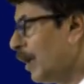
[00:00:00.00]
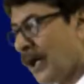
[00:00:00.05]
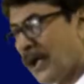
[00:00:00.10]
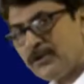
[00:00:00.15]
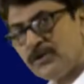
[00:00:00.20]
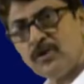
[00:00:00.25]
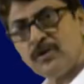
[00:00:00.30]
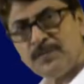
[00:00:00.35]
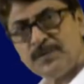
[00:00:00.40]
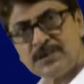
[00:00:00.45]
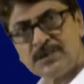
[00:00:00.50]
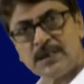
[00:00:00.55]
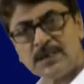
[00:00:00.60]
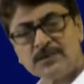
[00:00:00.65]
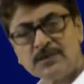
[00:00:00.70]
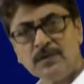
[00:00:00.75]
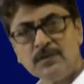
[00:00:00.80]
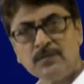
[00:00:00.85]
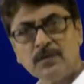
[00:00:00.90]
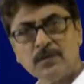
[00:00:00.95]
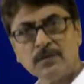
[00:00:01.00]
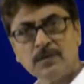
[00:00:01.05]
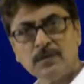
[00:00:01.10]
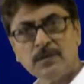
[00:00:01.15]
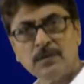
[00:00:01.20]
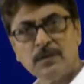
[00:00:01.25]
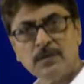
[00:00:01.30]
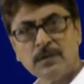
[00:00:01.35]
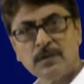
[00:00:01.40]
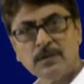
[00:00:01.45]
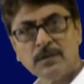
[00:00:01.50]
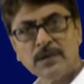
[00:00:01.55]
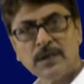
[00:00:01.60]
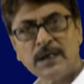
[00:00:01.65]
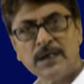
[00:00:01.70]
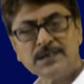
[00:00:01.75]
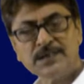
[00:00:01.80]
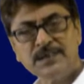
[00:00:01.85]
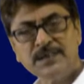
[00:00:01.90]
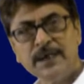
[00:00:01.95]
আর্দ্র বিশ্লেষণ করো
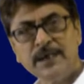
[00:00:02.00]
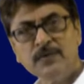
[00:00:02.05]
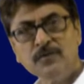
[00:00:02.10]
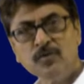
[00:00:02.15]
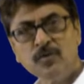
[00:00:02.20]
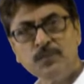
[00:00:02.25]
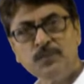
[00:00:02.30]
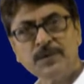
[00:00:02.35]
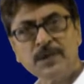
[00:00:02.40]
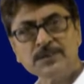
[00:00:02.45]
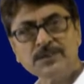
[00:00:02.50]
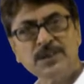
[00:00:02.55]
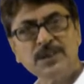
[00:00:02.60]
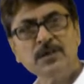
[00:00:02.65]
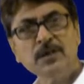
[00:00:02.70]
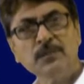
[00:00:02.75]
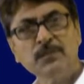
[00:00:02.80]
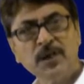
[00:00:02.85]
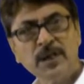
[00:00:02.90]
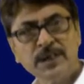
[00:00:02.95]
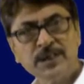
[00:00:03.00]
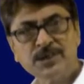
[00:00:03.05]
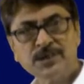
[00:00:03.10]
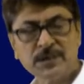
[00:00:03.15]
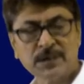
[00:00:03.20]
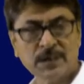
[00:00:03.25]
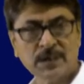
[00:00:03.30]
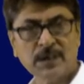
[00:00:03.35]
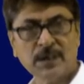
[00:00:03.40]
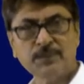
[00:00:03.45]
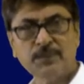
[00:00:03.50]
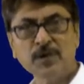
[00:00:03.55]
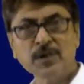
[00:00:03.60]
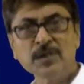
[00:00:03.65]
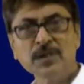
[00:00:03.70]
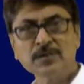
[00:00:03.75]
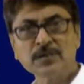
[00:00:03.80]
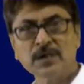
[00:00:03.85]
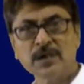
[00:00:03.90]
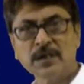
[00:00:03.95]
তাহলে সিএন গ্রুপটা সি ডবল এইচ এ
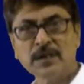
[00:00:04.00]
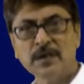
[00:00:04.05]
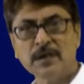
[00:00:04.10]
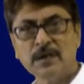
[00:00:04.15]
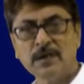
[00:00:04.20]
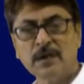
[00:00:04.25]
পরিণত হয়